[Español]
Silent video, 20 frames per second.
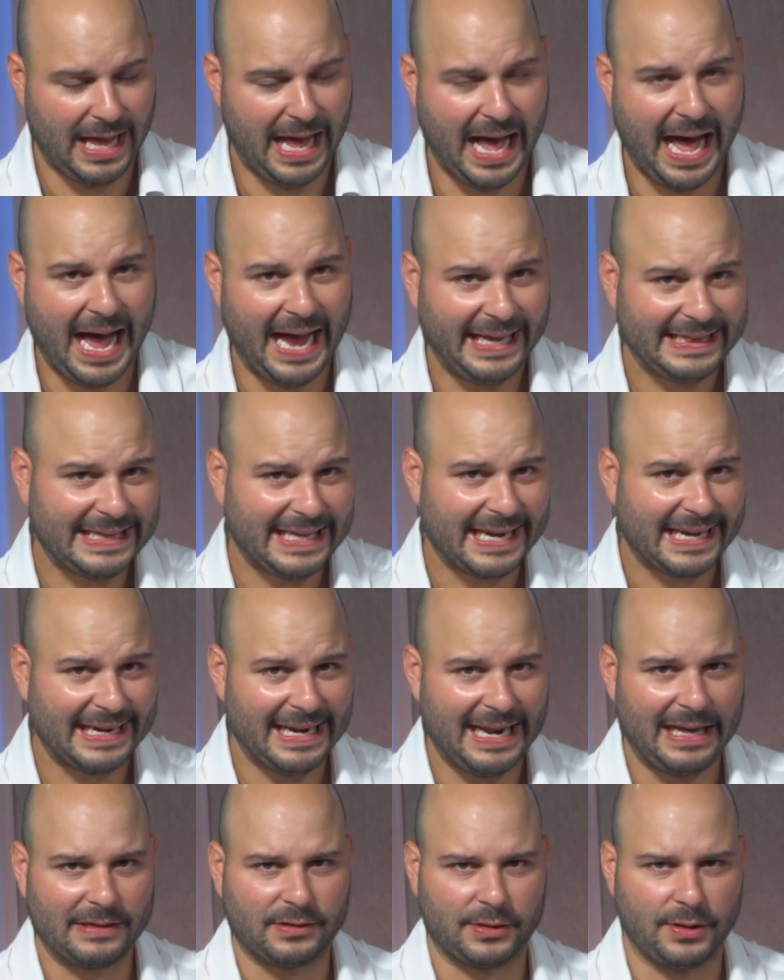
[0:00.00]
a estas
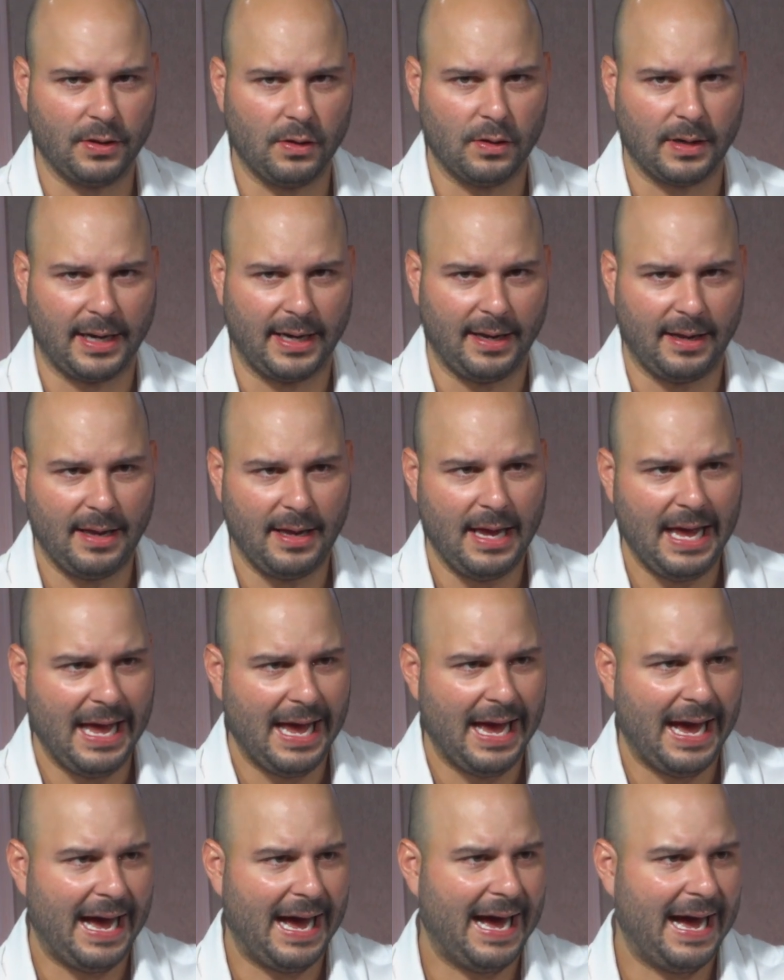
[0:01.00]
relaciones,
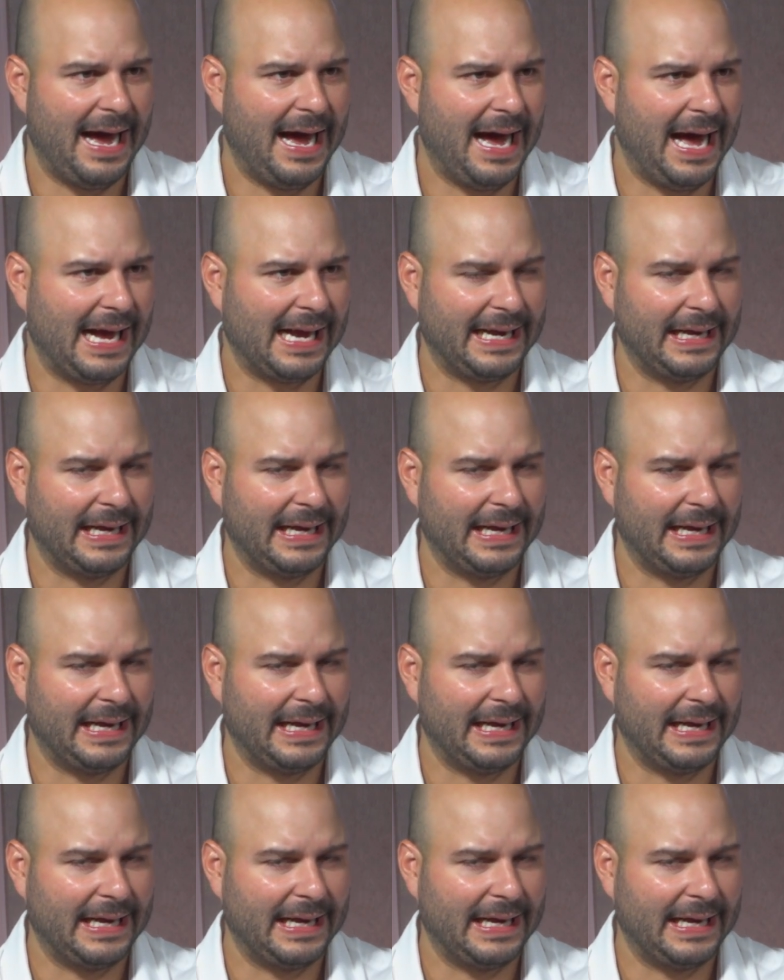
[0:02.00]
a,